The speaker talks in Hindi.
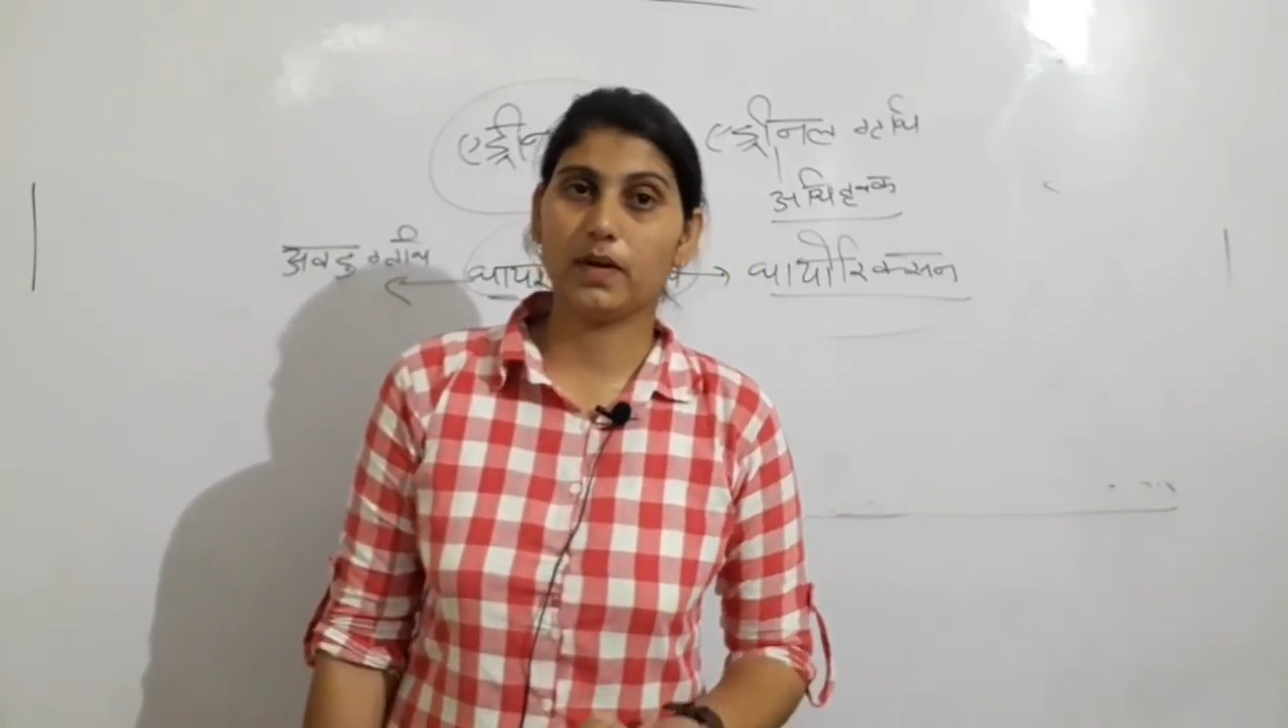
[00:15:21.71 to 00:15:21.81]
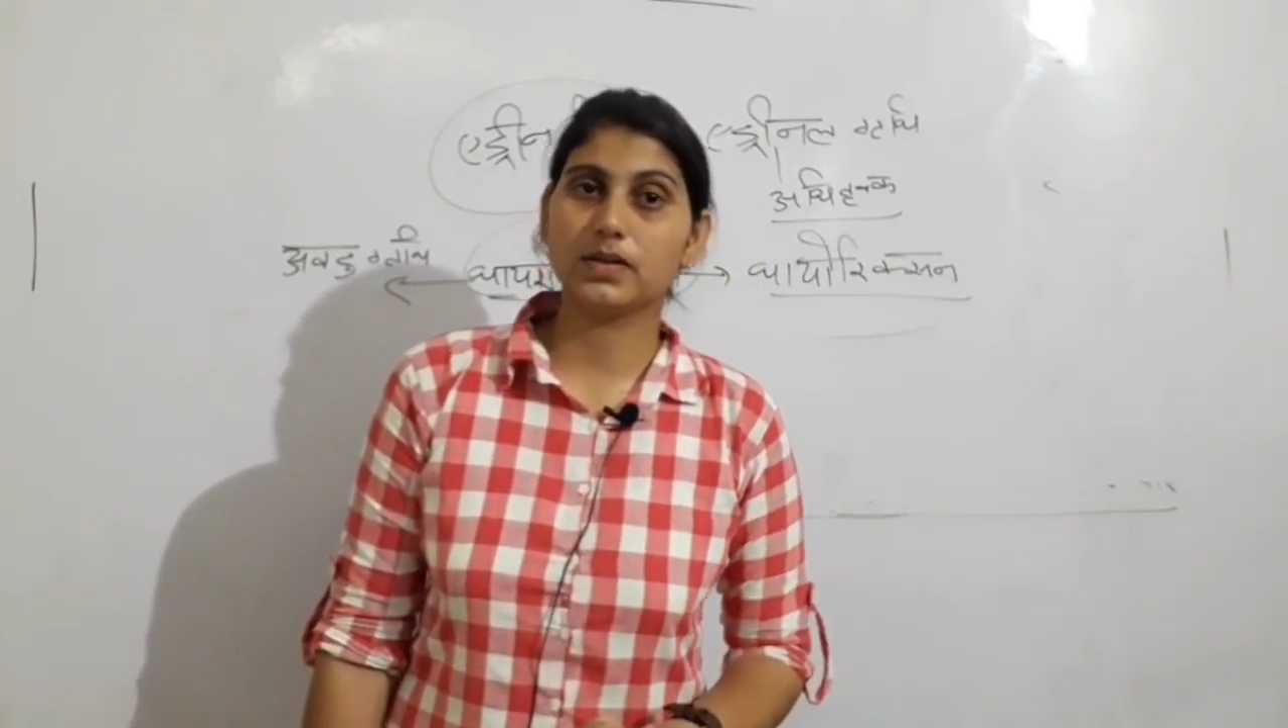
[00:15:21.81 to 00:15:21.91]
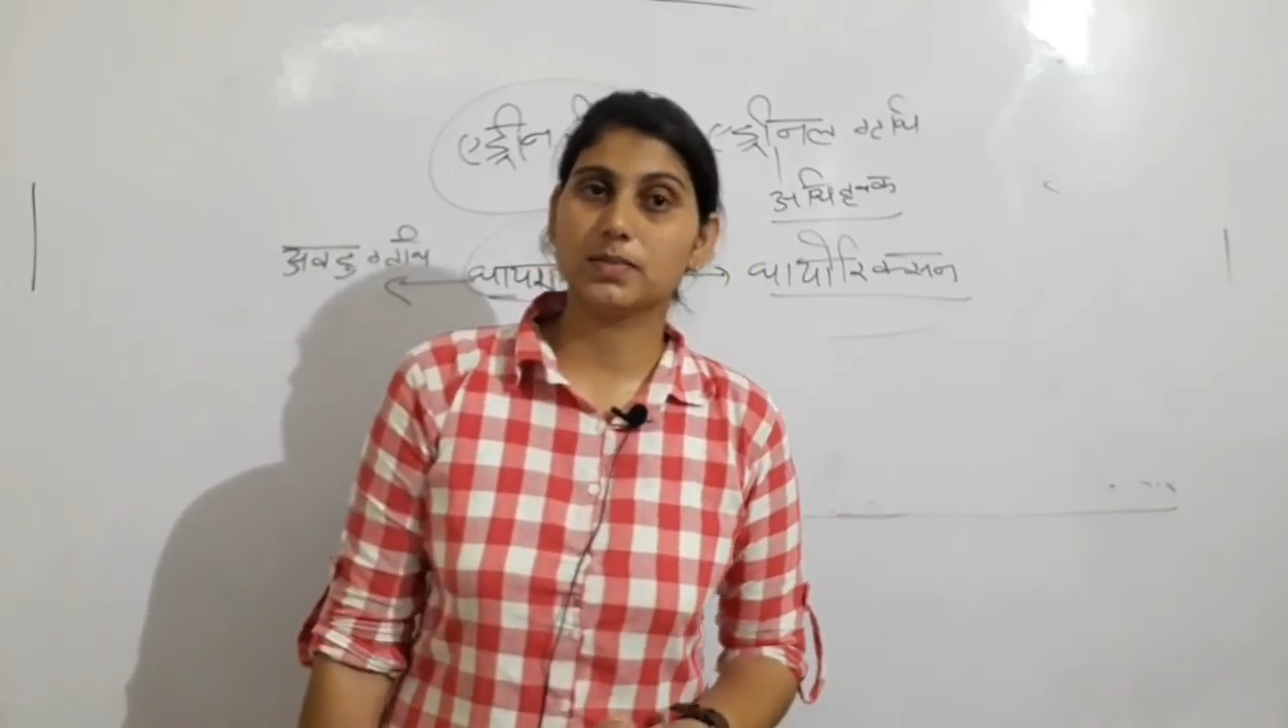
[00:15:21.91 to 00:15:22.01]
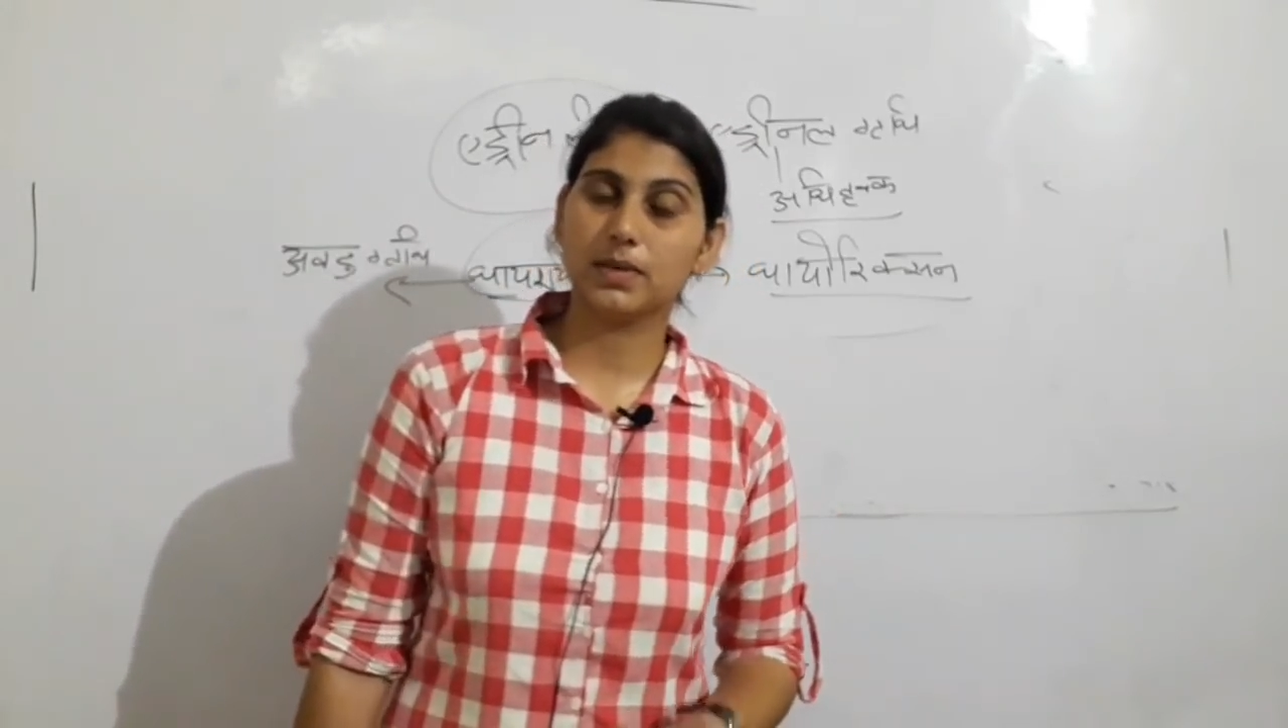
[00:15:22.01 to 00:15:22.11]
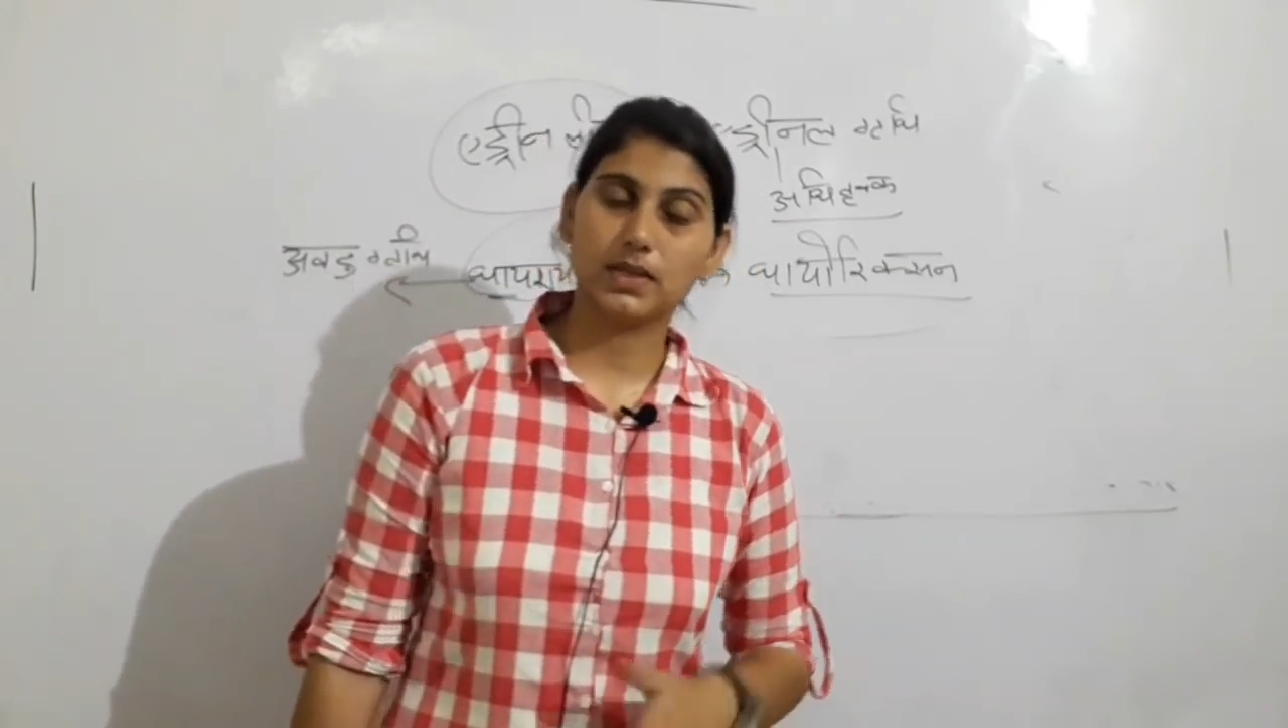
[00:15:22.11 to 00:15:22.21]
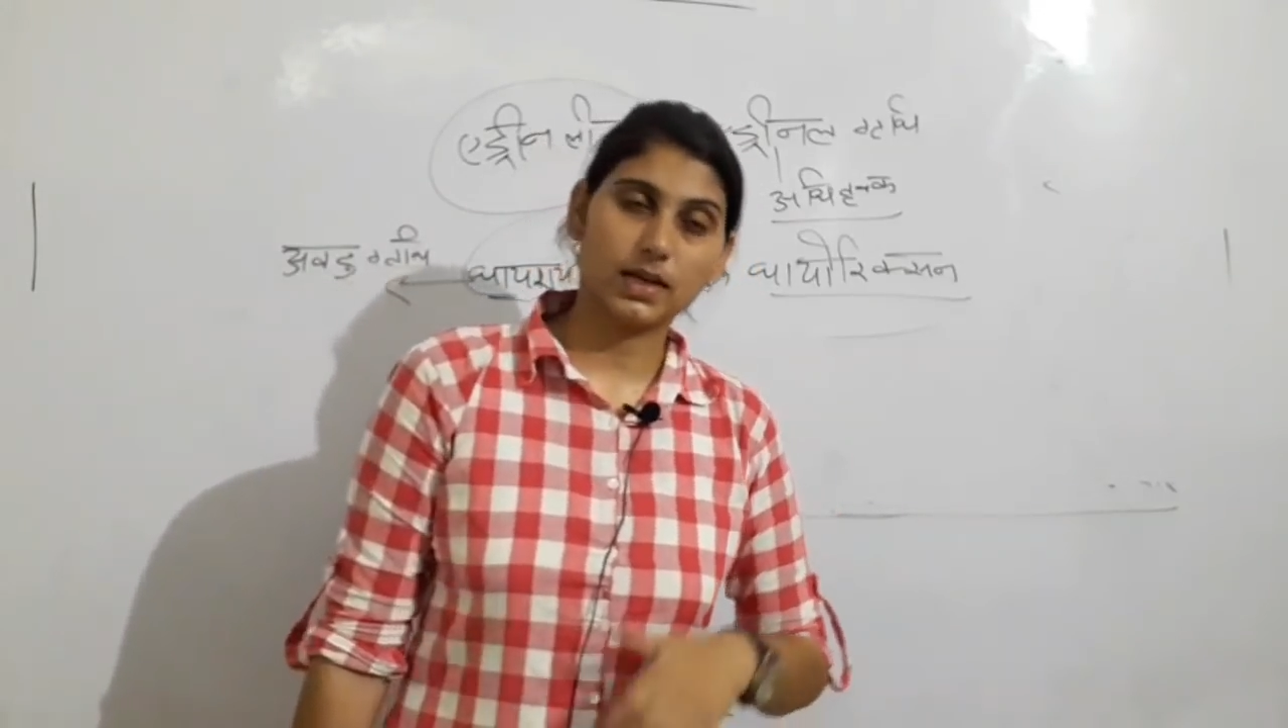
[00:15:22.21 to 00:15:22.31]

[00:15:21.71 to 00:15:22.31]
फ्रेंड्स में